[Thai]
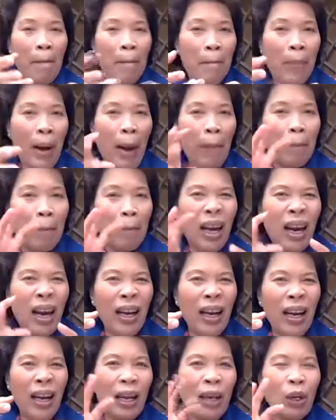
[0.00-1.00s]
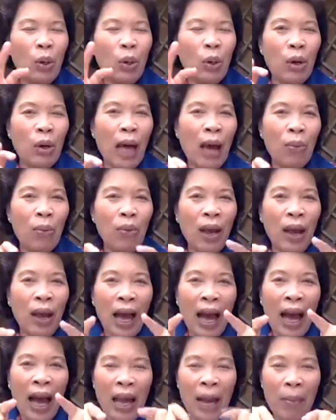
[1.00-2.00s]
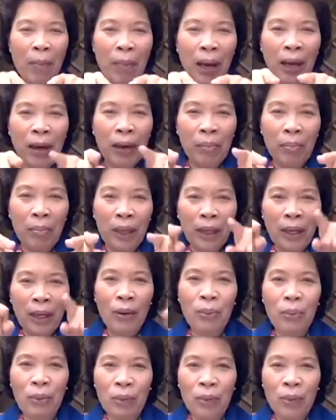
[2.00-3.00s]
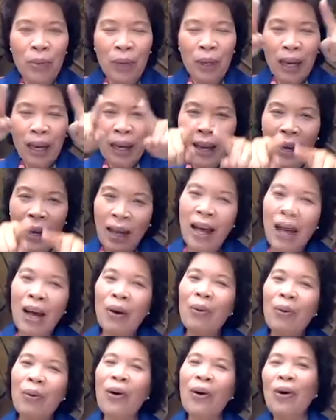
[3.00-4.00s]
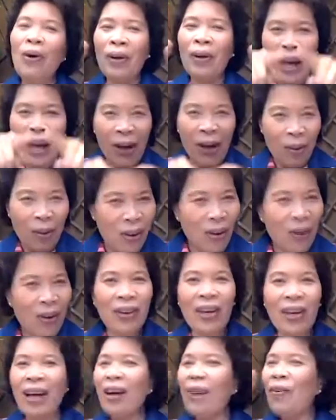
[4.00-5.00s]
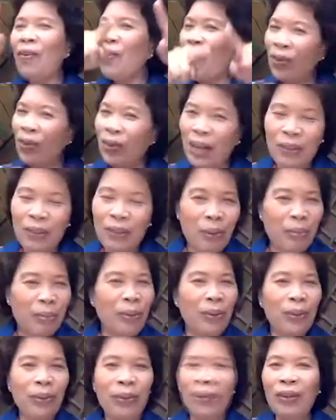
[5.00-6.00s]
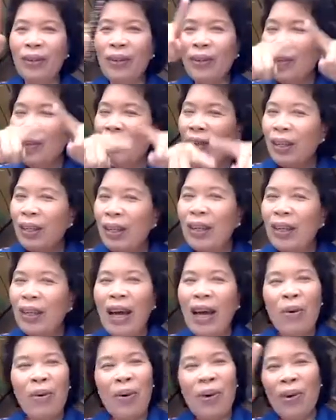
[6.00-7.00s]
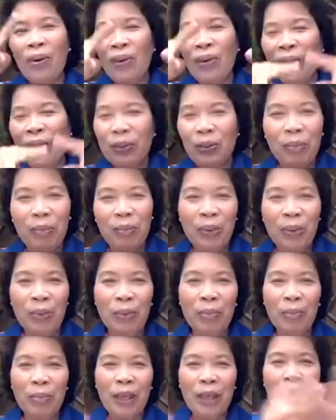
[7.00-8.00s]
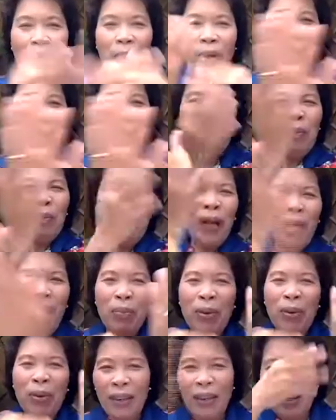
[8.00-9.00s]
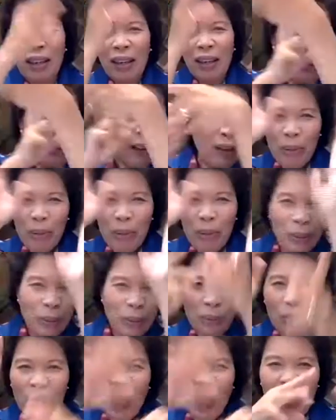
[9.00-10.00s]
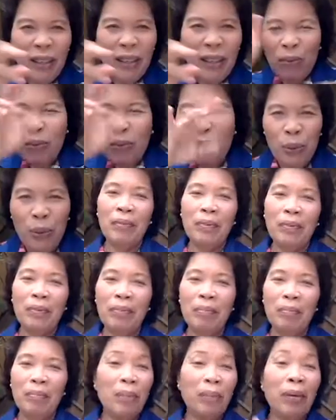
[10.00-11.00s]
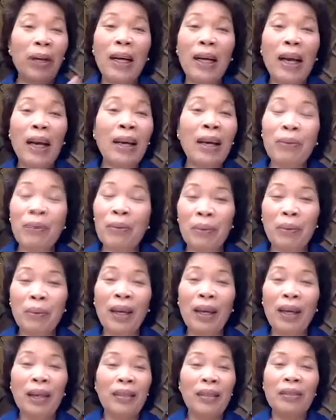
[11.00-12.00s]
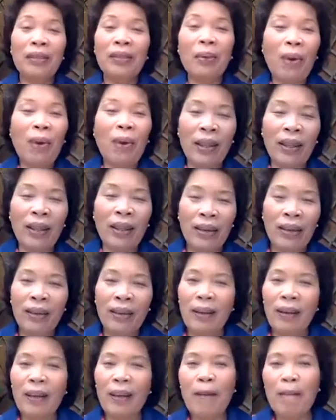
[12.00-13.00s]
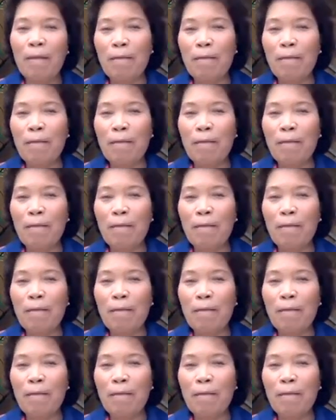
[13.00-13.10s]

ปรับพลังงานของเราเนี่ย ให้มันเหมือนกับลูกโดนัทอะข้าวออกข้าวออกข้าวออกอย่างสมดุลข้าวออกอย่างสมดุลอย่าปล่อยให้มันกลายเป็นอย่างนี้ อะไรไม่รู้วิ่งรูดปรับพลังงานของตัวเองเนี่ยสวรรค์ทันทีเลย